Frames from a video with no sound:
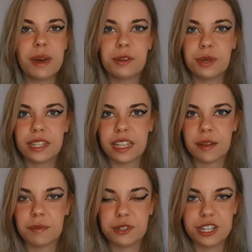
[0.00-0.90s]
Panuje
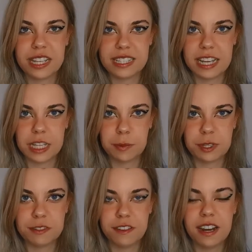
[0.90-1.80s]
tam przyjazna
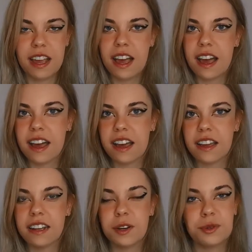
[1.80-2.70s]
atmosfera,
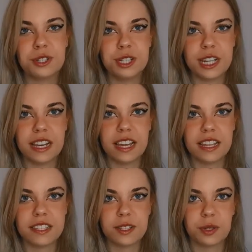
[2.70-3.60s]
a
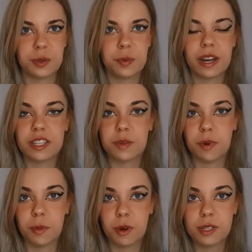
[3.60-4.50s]
nauczyciele są bardzo
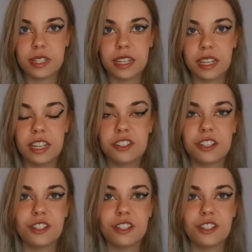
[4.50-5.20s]
pomocni i